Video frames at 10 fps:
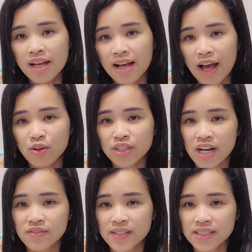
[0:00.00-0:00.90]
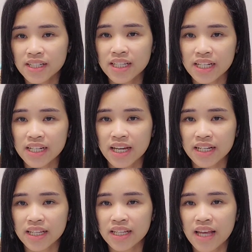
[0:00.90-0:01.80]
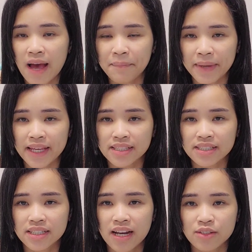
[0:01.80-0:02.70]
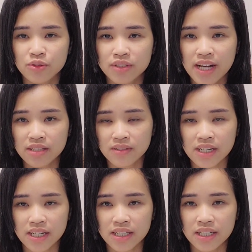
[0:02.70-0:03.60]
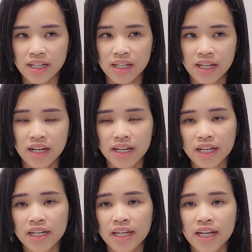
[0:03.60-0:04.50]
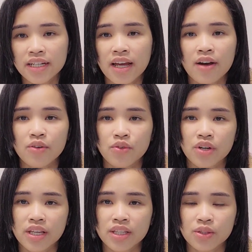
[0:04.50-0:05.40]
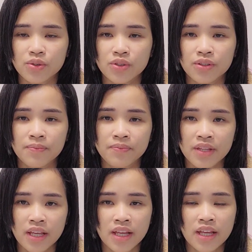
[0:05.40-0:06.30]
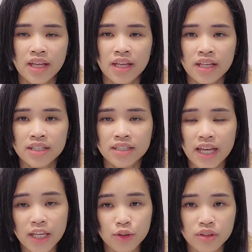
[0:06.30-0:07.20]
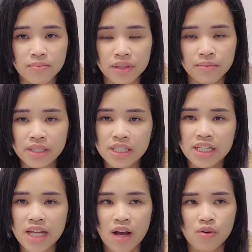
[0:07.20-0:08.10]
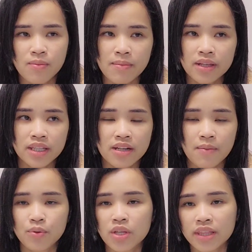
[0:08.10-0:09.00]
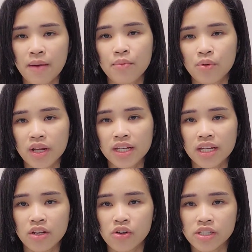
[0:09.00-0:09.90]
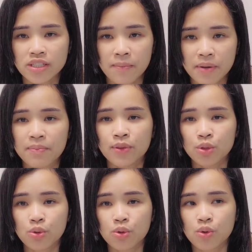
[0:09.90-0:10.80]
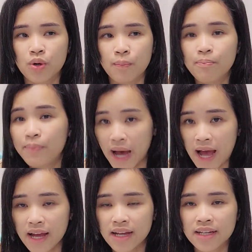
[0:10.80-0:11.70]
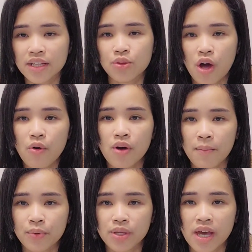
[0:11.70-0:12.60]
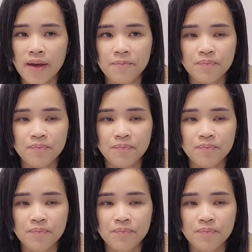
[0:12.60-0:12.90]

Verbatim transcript: aku transfer sendiri dari HP jadi langsung transfer ke rekening adik aku kayak gitu kayak gitu teman-teman jadi aku memang tidak punya tabungan di Indonesia berbentuk bank itu aku nggak punya